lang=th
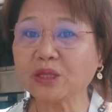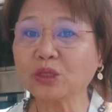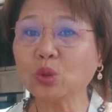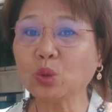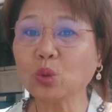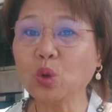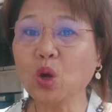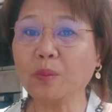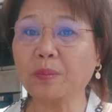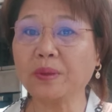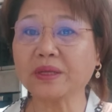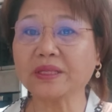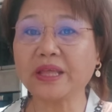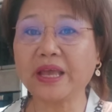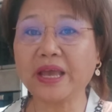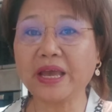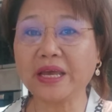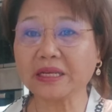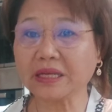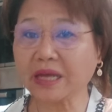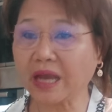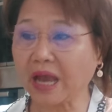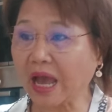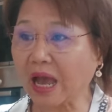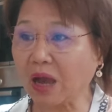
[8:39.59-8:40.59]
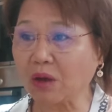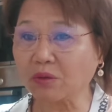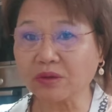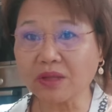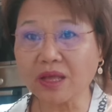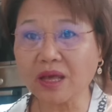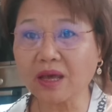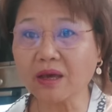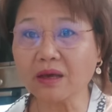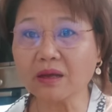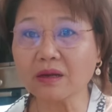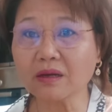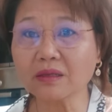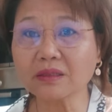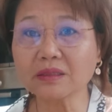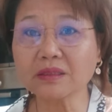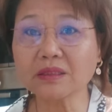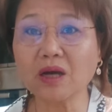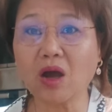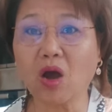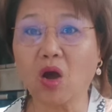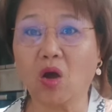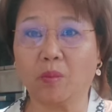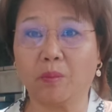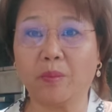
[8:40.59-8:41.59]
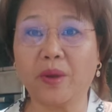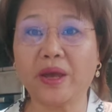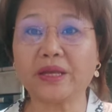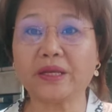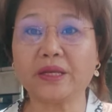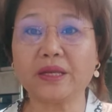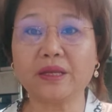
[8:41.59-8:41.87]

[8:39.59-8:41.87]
ทั่วประเทศข่าวเนี้ยลือออกไป